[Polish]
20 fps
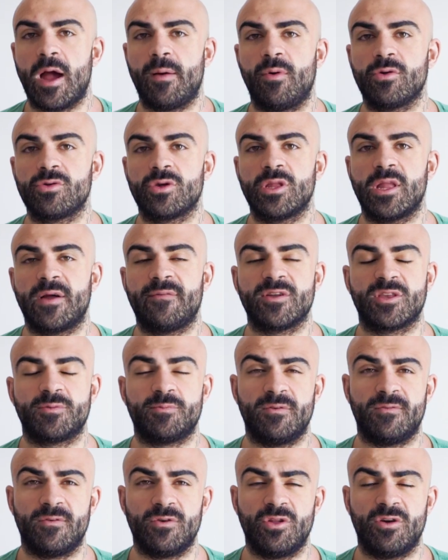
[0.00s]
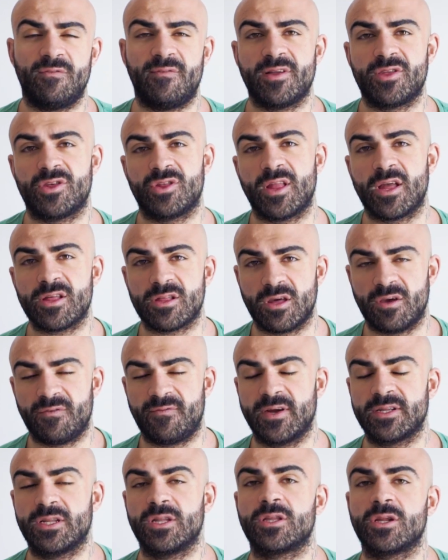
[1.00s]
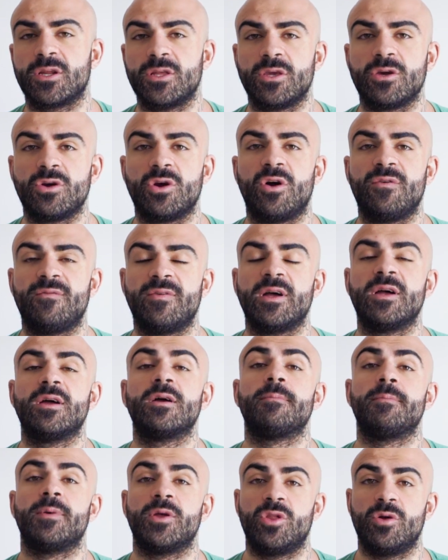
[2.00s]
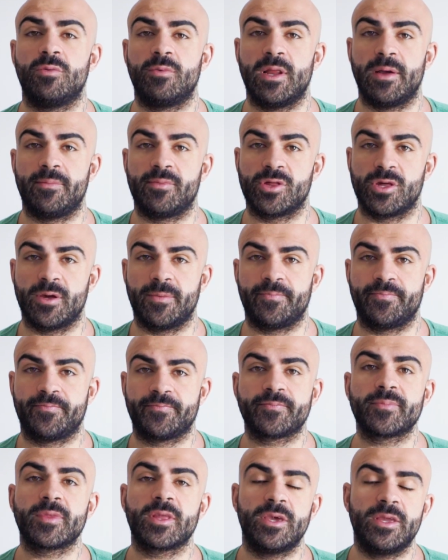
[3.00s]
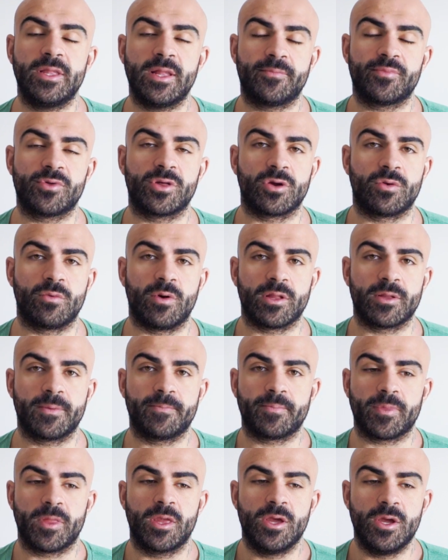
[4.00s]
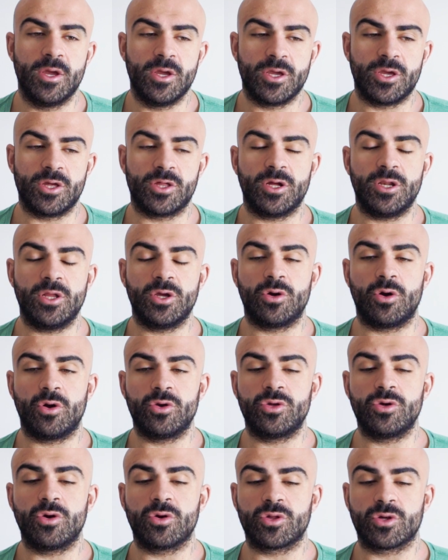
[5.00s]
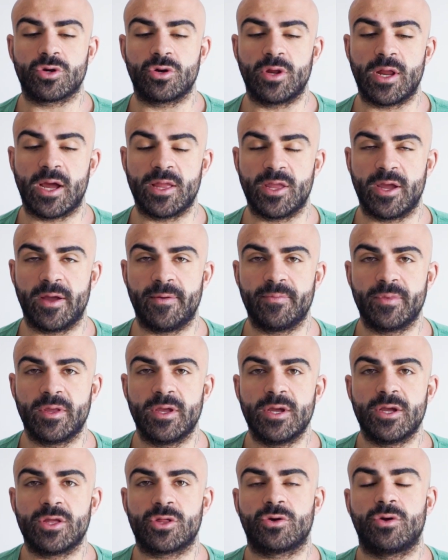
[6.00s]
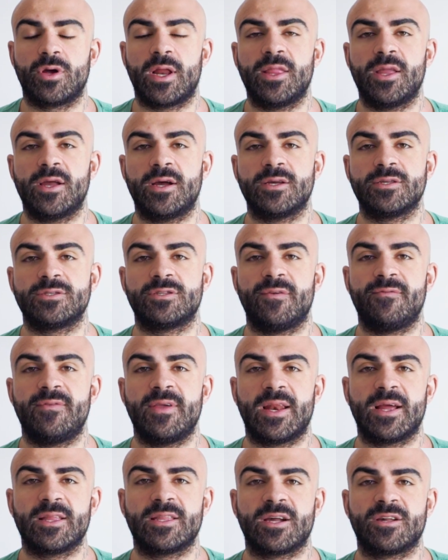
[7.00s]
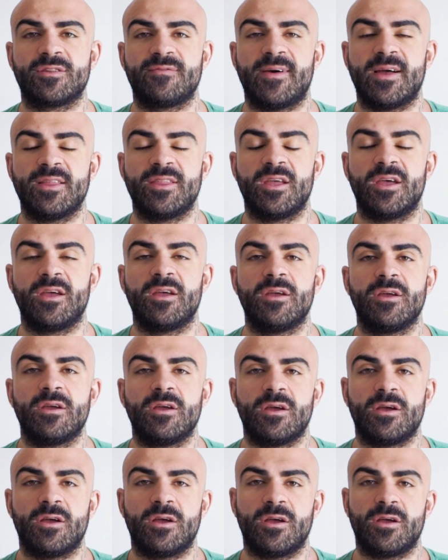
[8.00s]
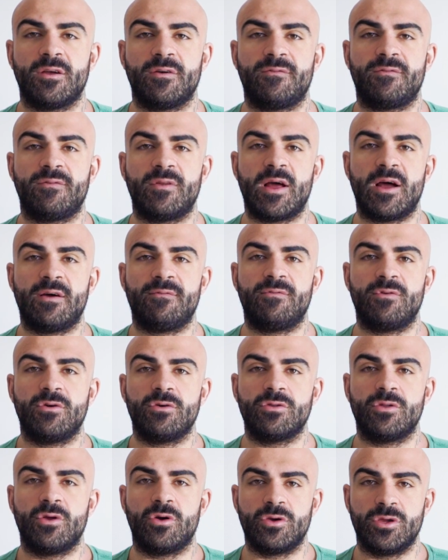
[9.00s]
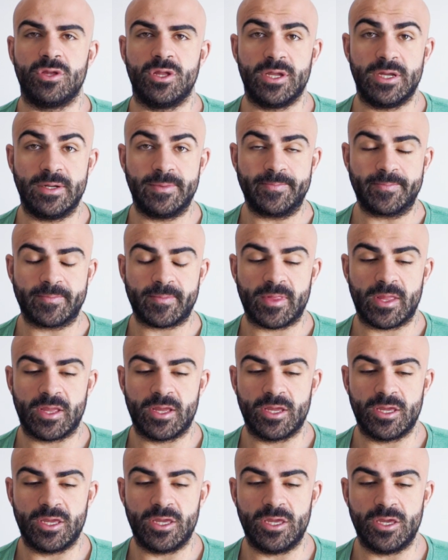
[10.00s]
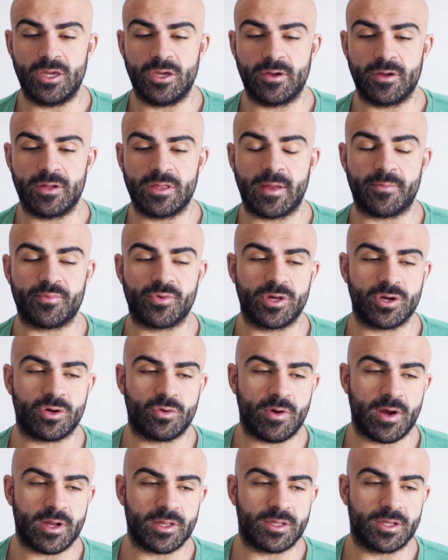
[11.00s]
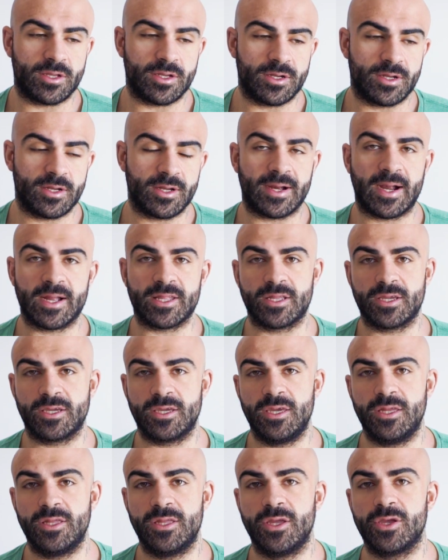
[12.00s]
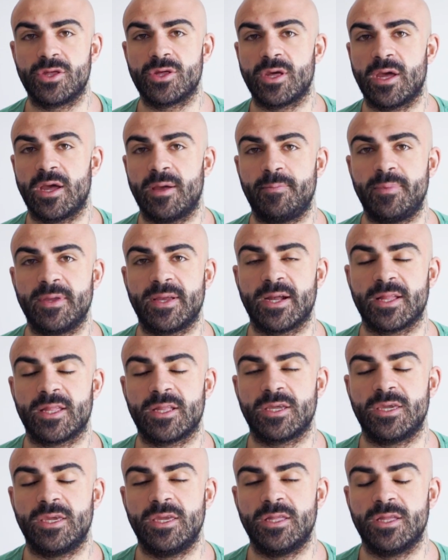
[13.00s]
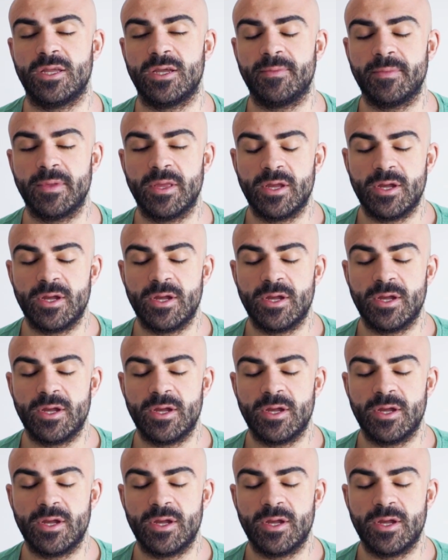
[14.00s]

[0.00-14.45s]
a może nawet spowodować, że nasze efekty treningowe będą lepsze. I na przykład, jeżeli chodzi o czekoladę, czekolada zawiera tak zwane e, flawonoidy, i na przykład e, katechiny czy epikatechiny.